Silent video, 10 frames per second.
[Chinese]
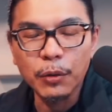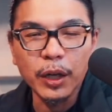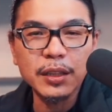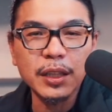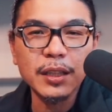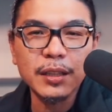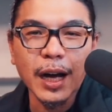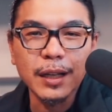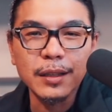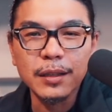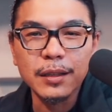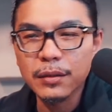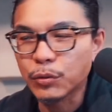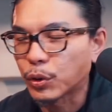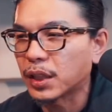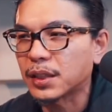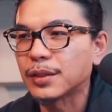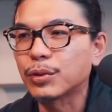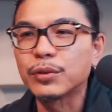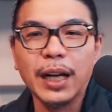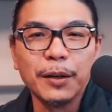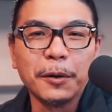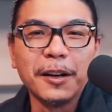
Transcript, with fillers: 第一大的古柯碱出产国。